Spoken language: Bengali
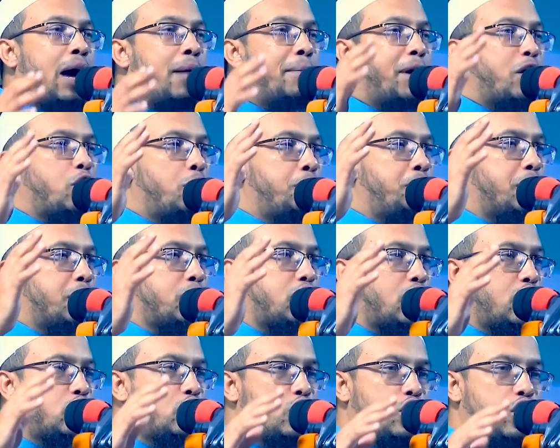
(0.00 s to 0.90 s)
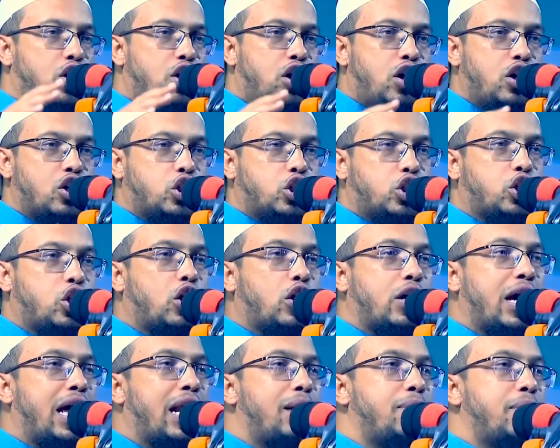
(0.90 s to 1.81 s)
আমার উম্মতের জন্য
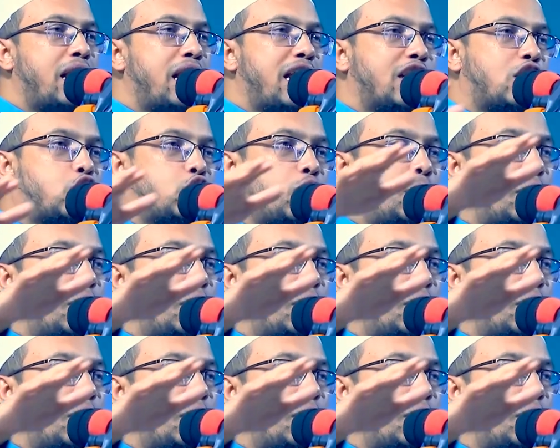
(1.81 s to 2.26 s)
সকালবেলার